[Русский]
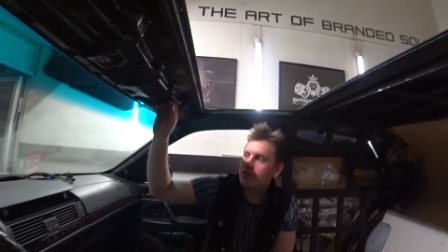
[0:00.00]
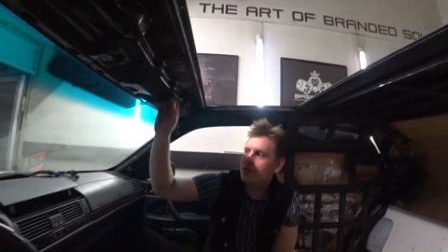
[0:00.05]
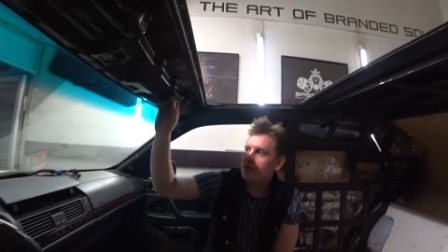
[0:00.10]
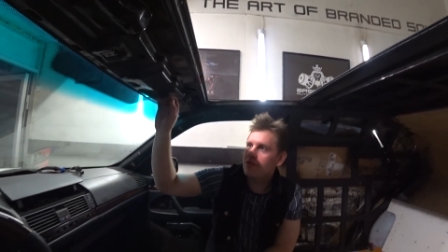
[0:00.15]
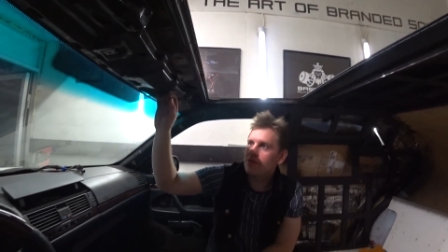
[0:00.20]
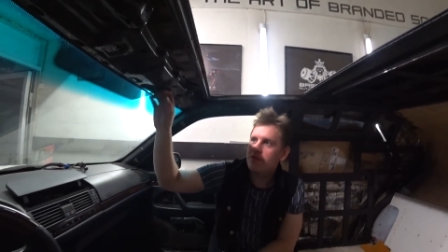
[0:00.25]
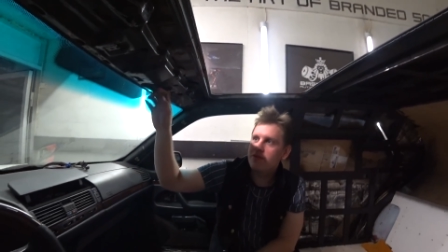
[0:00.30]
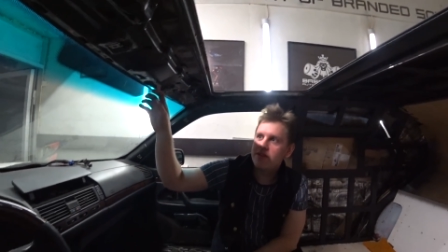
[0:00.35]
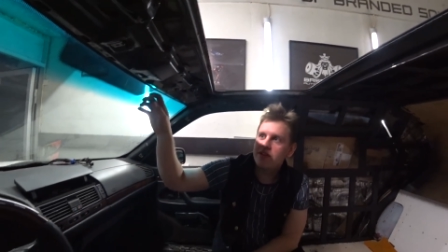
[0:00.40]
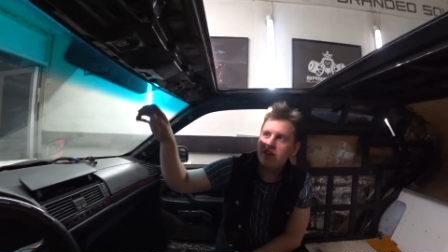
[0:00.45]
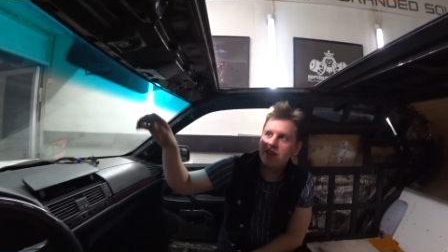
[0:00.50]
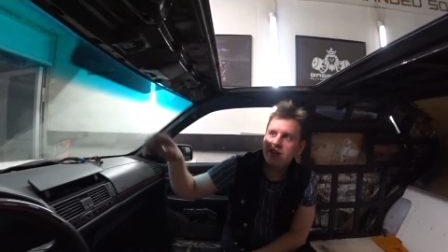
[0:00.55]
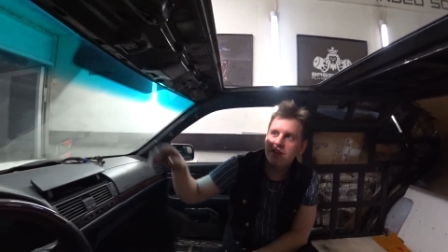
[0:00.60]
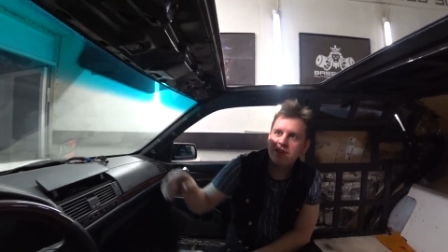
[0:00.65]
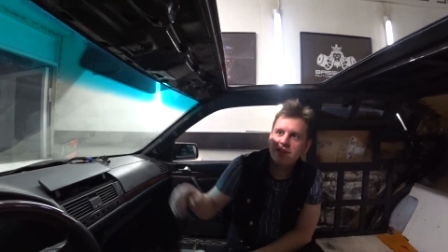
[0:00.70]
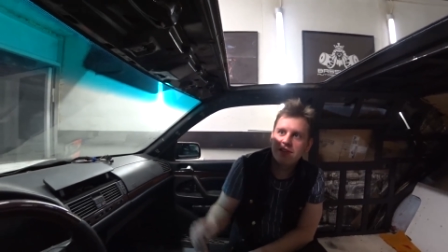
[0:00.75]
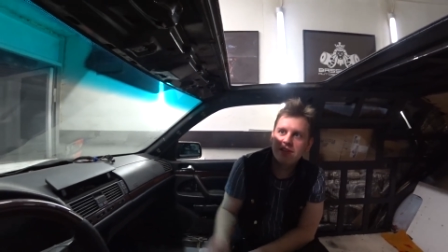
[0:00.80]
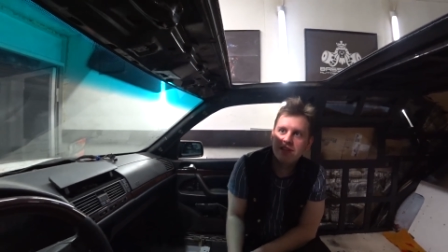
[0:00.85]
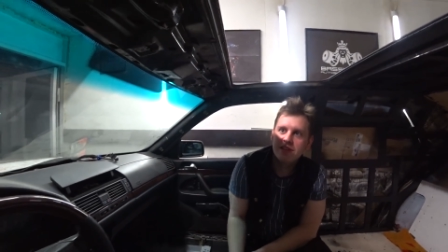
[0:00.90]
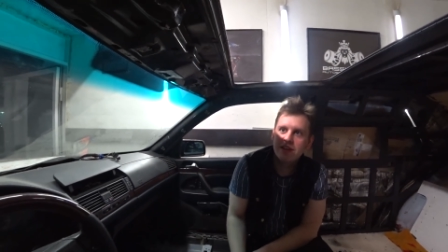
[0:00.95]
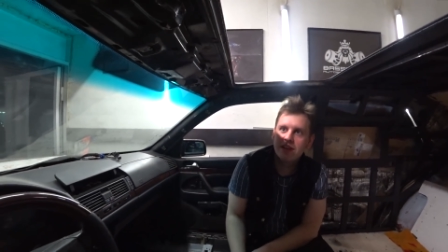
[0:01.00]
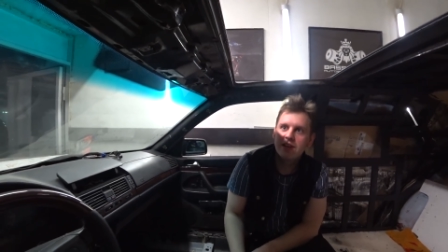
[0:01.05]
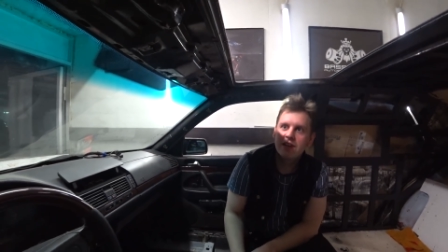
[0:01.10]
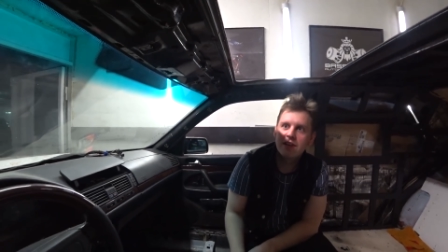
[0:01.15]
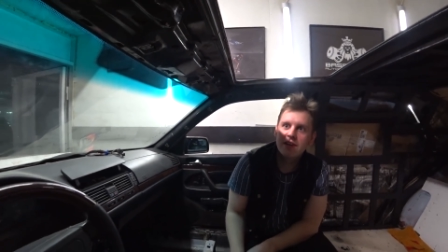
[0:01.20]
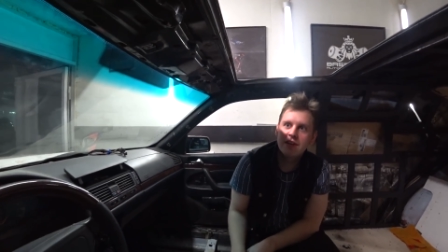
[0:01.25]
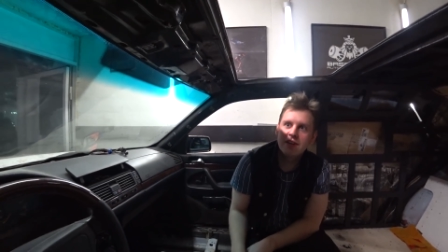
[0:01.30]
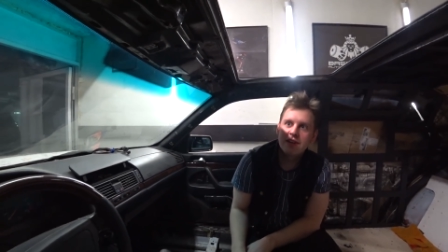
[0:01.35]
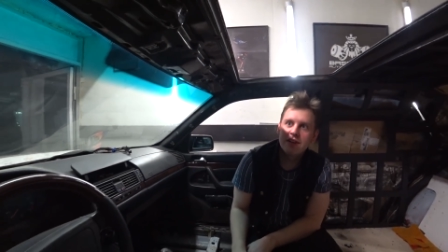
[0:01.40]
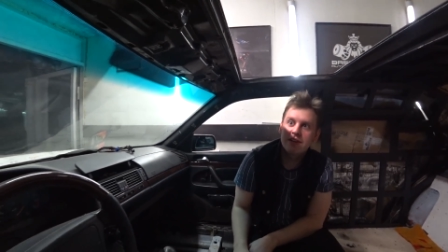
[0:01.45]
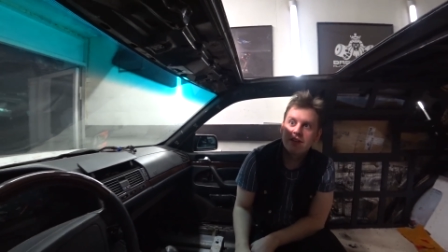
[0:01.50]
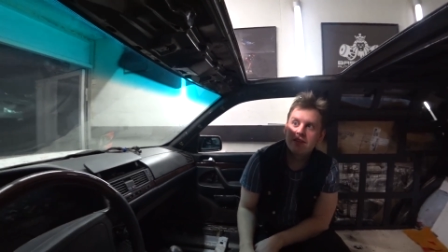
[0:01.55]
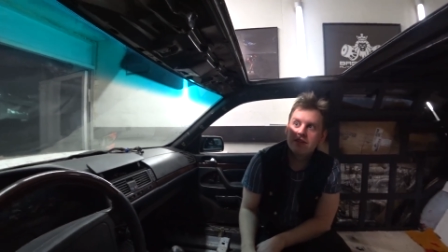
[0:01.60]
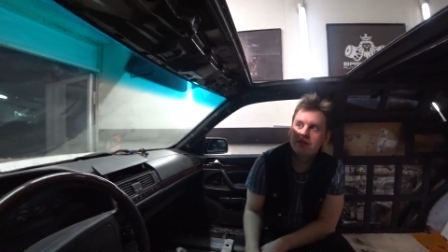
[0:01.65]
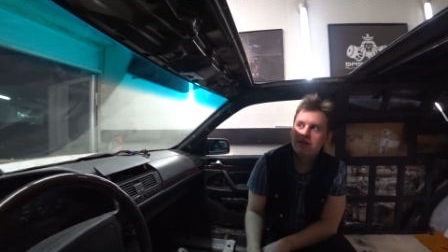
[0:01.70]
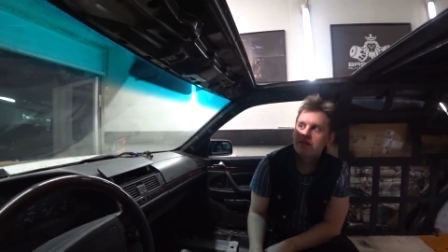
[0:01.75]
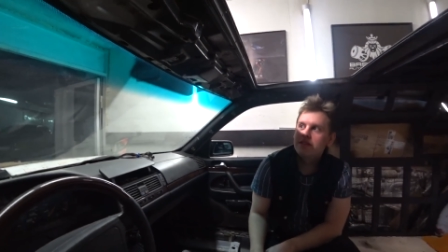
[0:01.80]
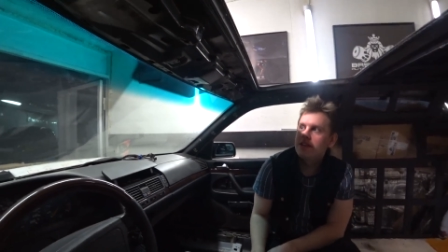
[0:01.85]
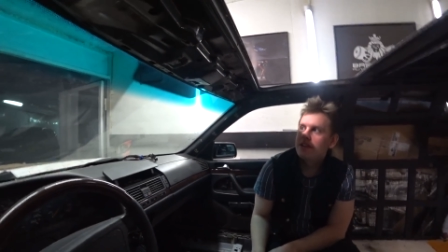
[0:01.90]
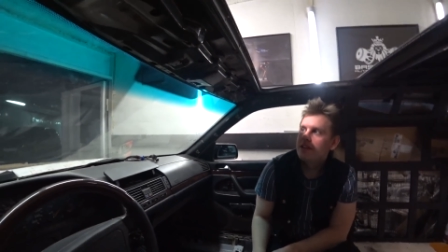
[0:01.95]
этот усилитель. А,
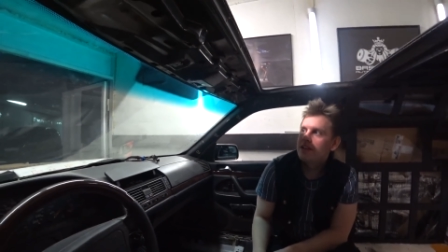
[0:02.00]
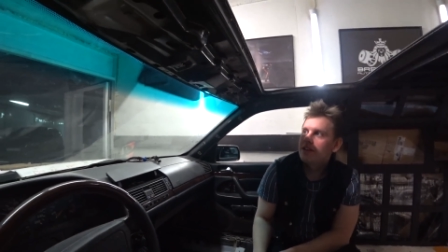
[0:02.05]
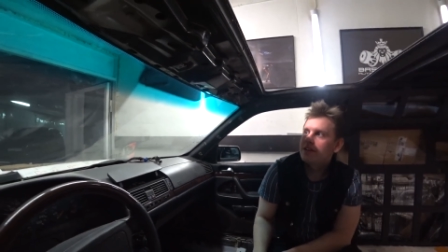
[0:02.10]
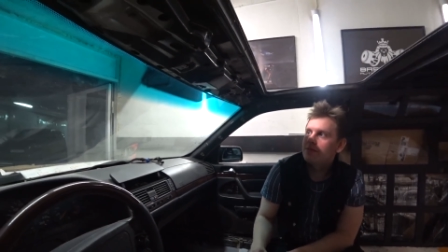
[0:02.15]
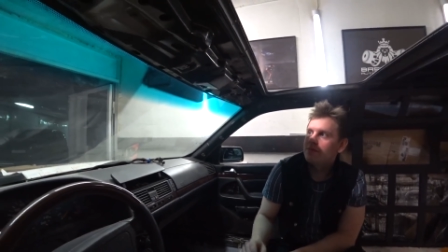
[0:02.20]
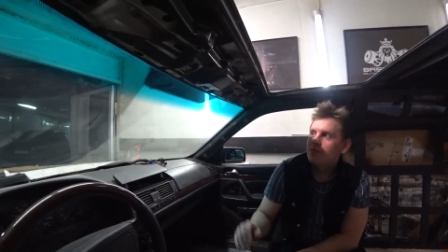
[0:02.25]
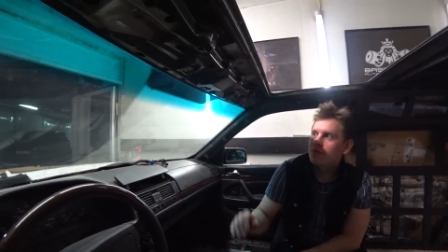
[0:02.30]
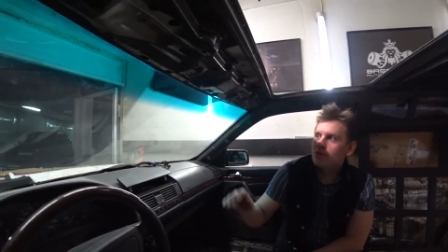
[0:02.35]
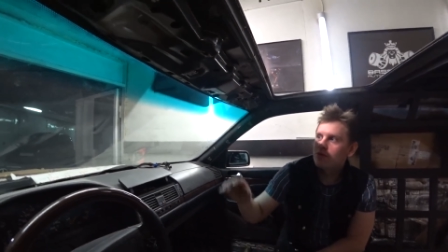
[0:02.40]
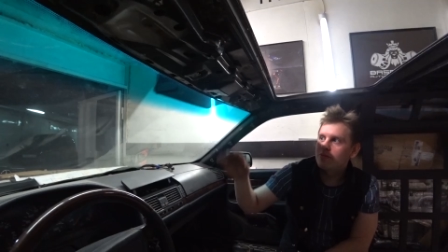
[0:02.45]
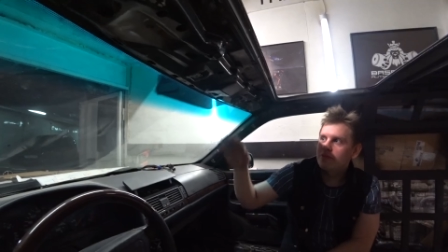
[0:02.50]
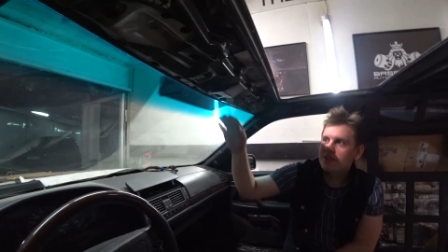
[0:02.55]
буду